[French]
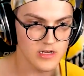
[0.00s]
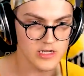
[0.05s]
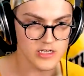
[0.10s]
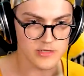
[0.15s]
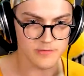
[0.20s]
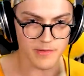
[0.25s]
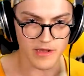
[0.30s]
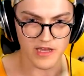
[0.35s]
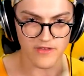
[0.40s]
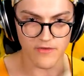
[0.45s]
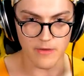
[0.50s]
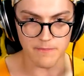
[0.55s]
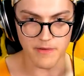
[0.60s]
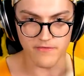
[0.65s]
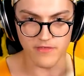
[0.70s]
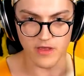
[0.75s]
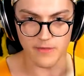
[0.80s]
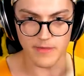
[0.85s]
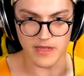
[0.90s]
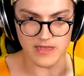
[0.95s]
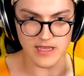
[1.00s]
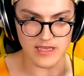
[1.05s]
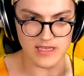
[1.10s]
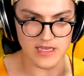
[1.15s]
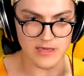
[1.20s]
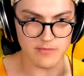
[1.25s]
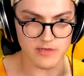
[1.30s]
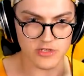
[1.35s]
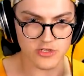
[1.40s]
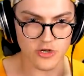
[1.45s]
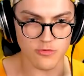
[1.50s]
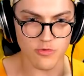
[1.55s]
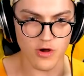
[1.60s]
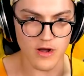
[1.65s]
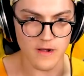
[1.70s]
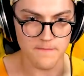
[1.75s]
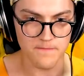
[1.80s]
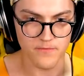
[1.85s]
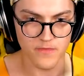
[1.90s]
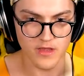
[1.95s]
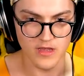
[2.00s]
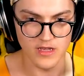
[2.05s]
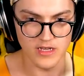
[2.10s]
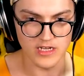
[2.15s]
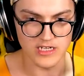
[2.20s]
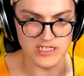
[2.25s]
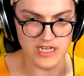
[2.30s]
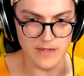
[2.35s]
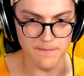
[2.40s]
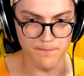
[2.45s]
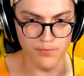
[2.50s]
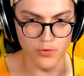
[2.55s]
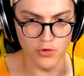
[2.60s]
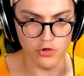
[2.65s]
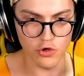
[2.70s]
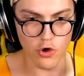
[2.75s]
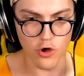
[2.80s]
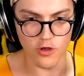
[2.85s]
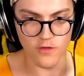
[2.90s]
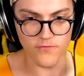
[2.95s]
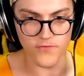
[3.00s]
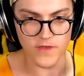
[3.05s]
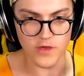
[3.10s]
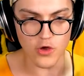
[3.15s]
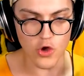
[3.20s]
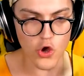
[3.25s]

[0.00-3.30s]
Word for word: J'espère qu'il va pas venir m'attaquer, parce que moi, j'ai plus trop de vie.